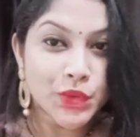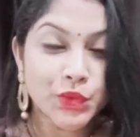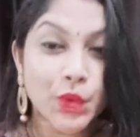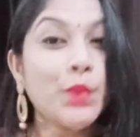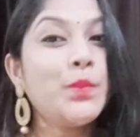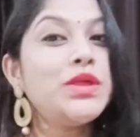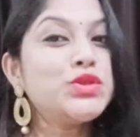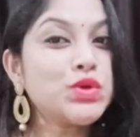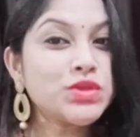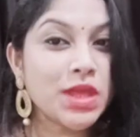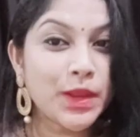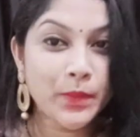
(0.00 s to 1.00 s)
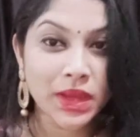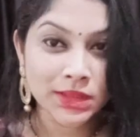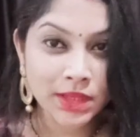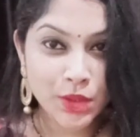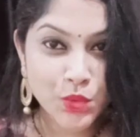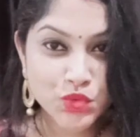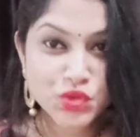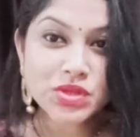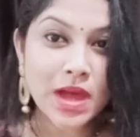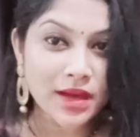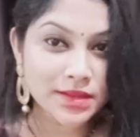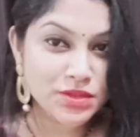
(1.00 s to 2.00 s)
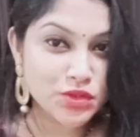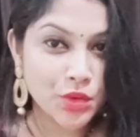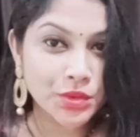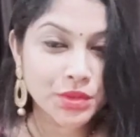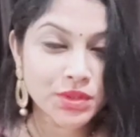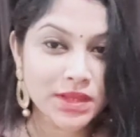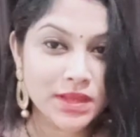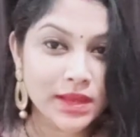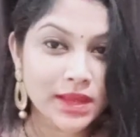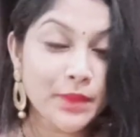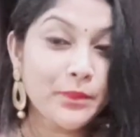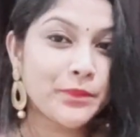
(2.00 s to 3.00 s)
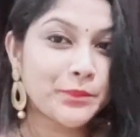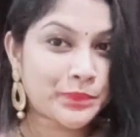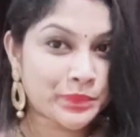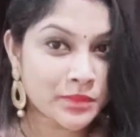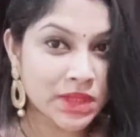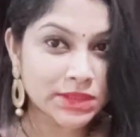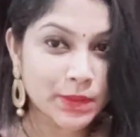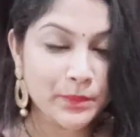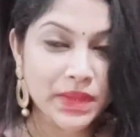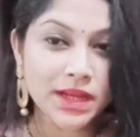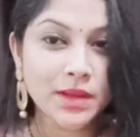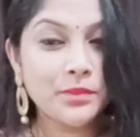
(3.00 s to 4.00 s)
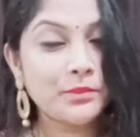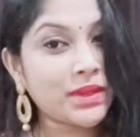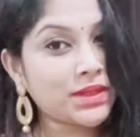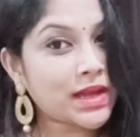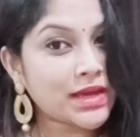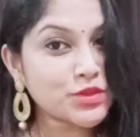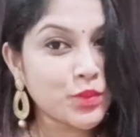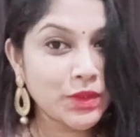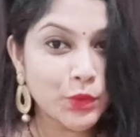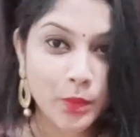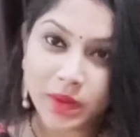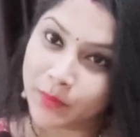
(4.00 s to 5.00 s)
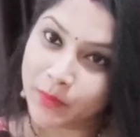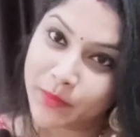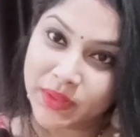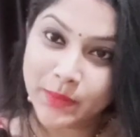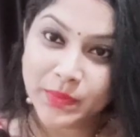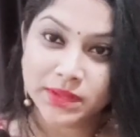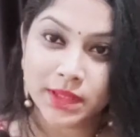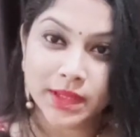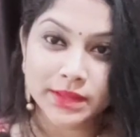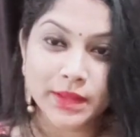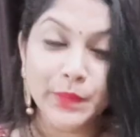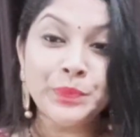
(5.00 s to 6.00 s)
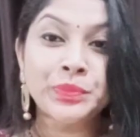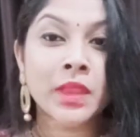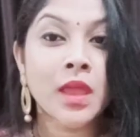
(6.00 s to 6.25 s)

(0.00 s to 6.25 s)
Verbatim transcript: तो मीसो से मैंने कुछ साड़ीज ऑर्डर किया है मतलब मेरे मेरे लास्ट वीडियो में भी मैंने बताया था